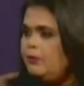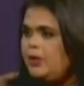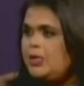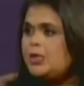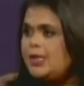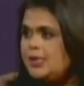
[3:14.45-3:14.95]

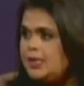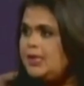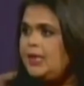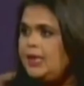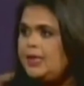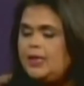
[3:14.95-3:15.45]

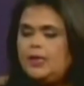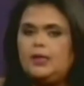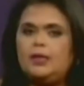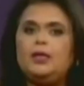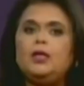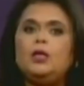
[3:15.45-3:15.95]
फ्रेंचाइजी ले रहे
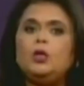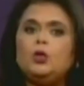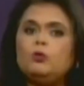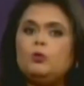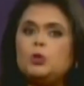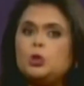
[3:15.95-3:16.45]
हैं
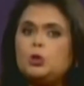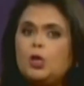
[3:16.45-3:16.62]
तो वो जो